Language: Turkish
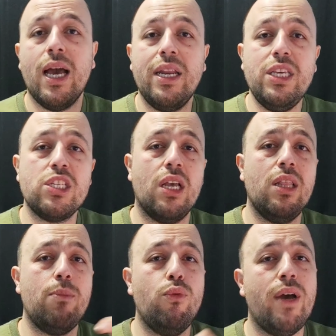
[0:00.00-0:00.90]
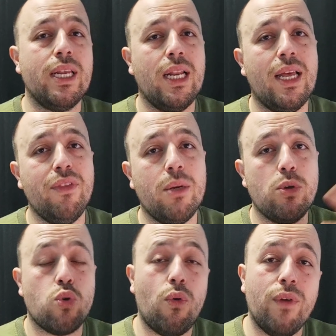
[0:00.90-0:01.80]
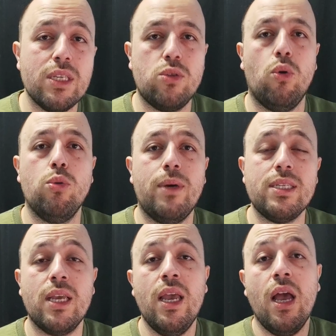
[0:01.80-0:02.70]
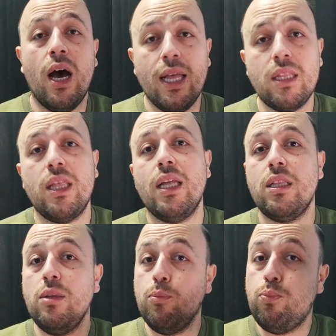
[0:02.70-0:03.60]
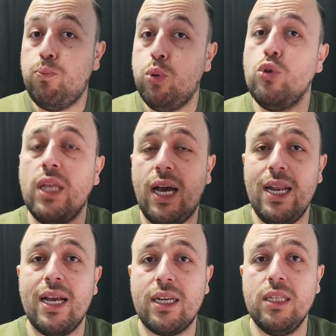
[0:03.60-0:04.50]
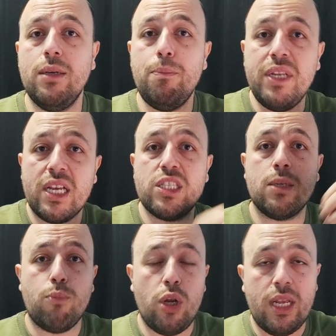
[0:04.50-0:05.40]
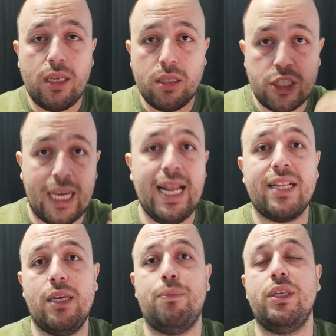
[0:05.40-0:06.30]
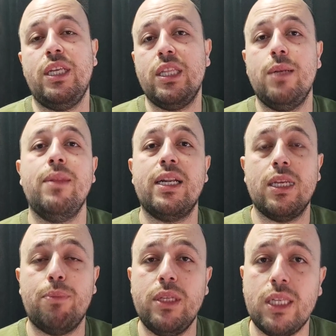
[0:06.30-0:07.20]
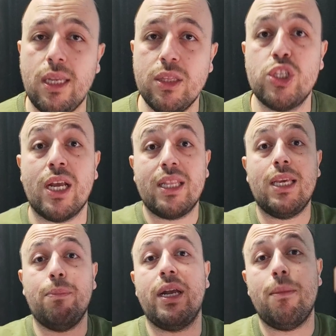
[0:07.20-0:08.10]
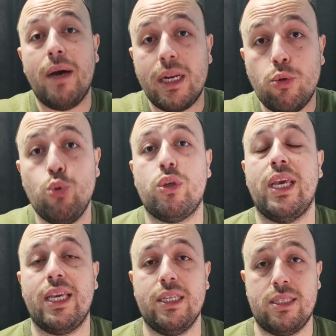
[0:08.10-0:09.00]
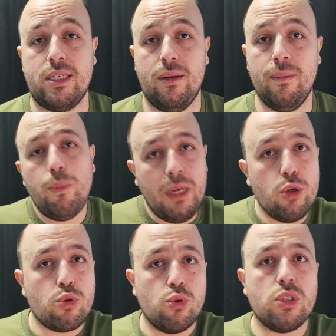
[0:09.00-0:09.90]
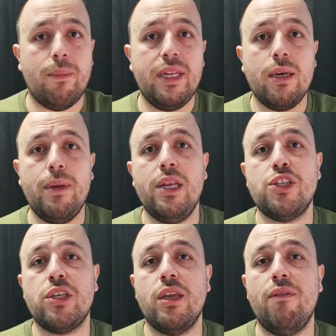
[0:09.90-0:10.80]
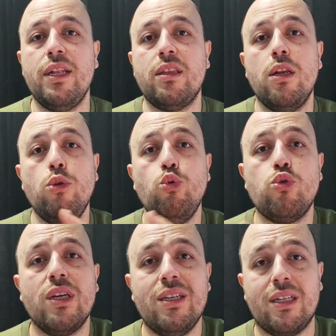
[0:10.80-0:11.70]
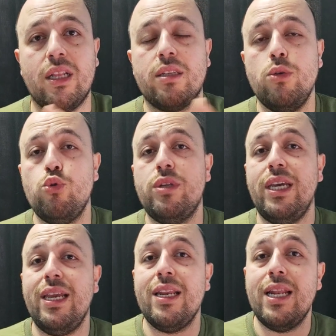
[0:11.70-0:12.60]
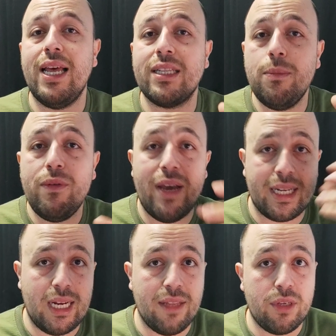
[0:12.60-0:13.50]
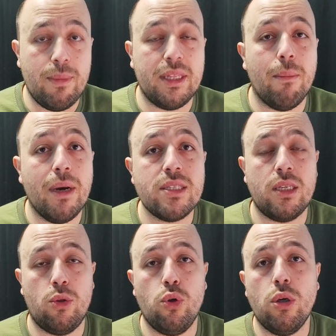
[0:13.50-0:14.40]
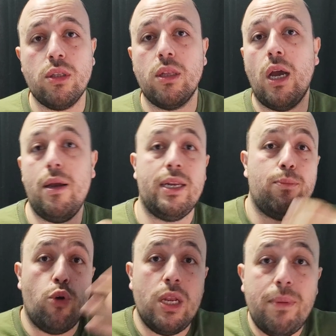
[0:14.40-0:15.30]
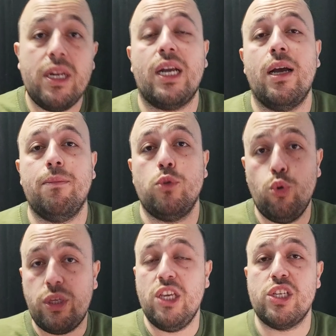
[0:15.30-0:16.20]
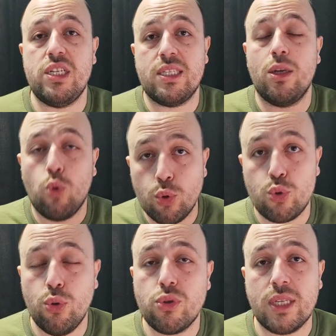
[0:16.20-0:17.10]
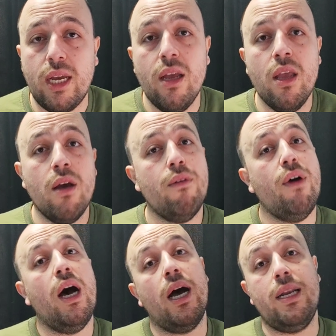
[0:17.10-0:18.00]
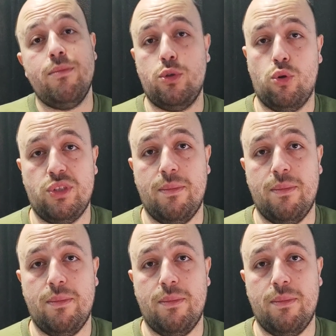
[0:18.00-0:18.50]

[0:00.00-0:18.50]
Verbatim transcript: Yani inşallah bu vergilendirme çok fazla olmaz. Hatta bununla alakalı birazcık böyle şeyler de yapılır, indirimler de yapılır ki dışarıdaki para bari Türkiye'ye girsin. Çünkü biliyorsunuz Amerika Birleşik Devletleri %40'larda %50'lerde bir vergilendirmeden bahsediyor. Eğer böyle bir rakam Türkiye içerisinde konuşulursa vah halimiz o